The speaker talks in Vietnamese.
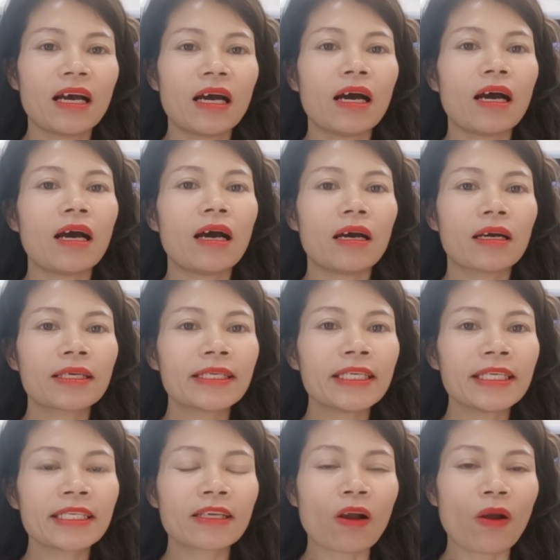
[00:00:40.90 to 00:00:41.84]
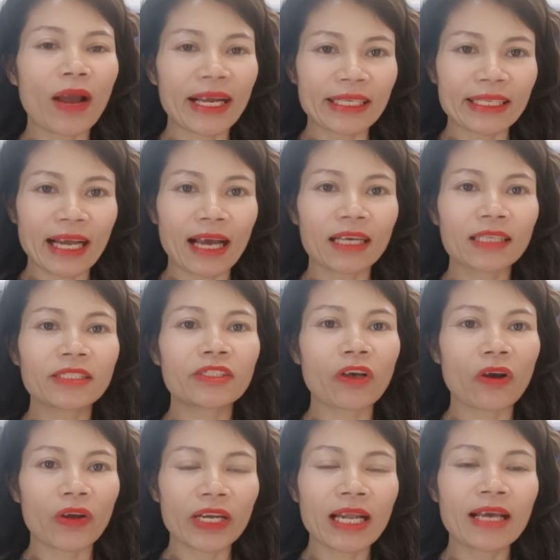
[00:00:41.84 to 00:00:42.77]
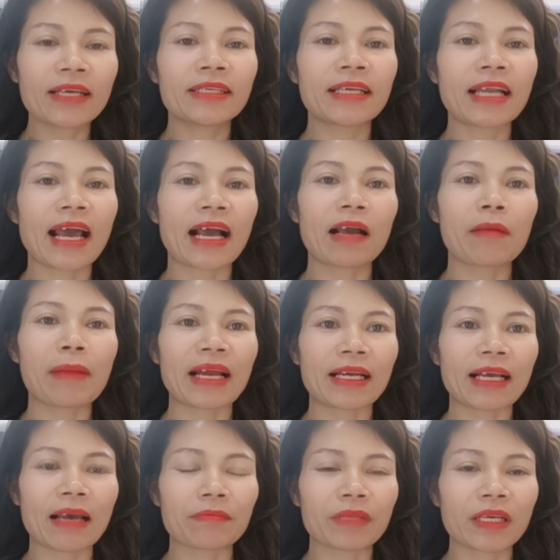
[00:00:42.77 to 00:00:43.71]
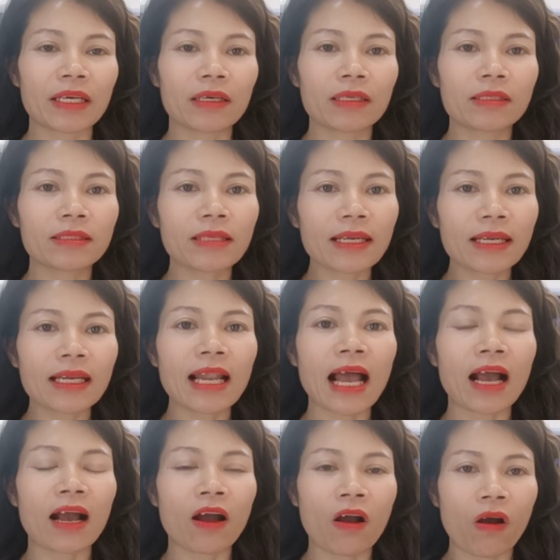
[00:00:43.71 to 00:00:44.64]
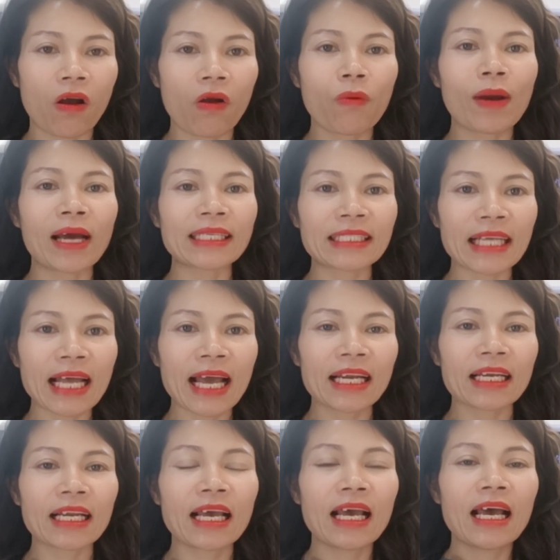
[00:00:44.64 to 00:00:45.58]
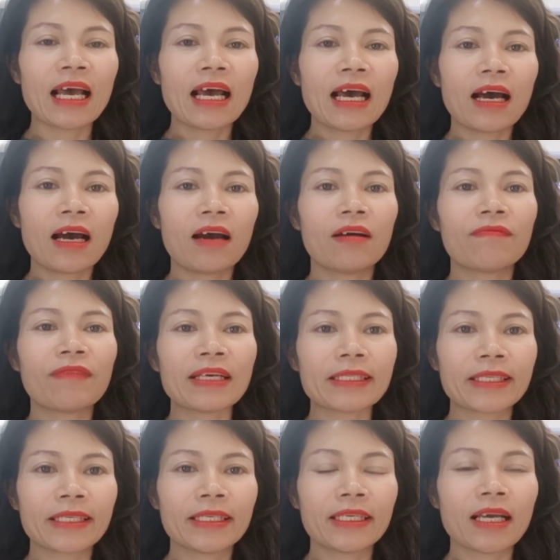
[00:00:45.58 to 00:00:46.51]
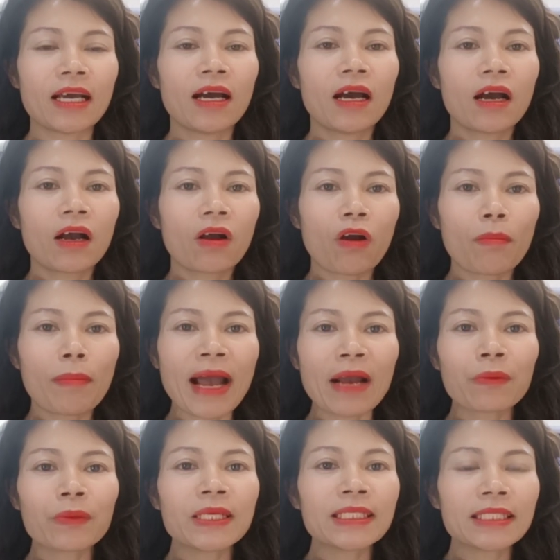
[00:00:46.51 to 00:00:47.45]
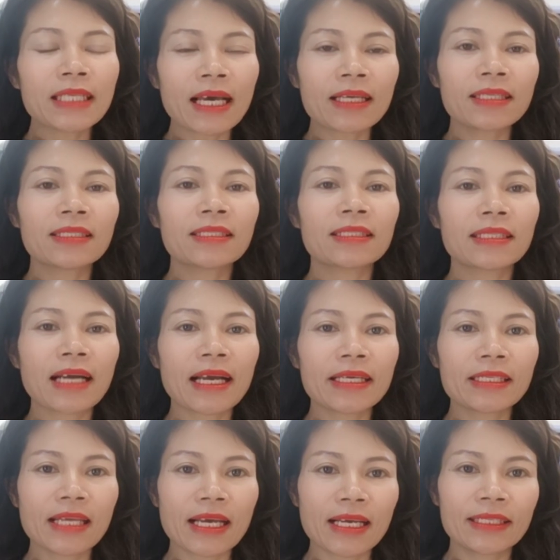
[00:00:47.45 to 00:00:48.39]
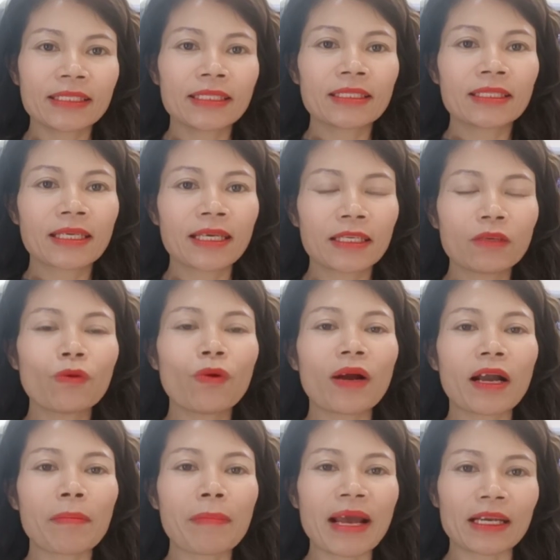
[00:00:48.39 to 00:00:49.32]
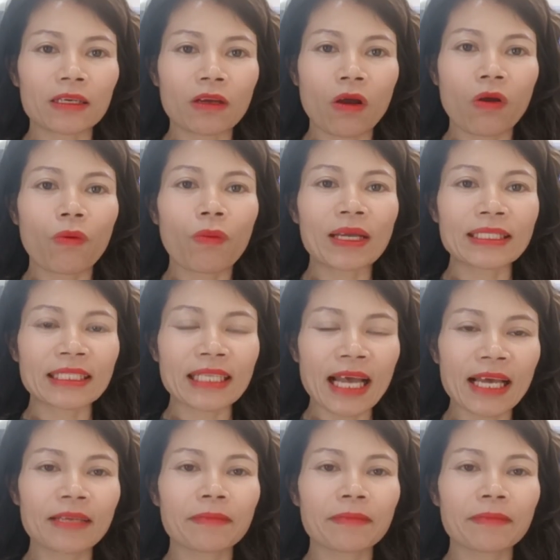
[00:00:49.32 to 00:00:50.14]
Ờ, khi có ánh nắng chói lên là các bạn cảm thấy rất là khó quan sát. Ờ, vậy thì có ba nguyên nhân gây nên kính của các bạn khó quan sát.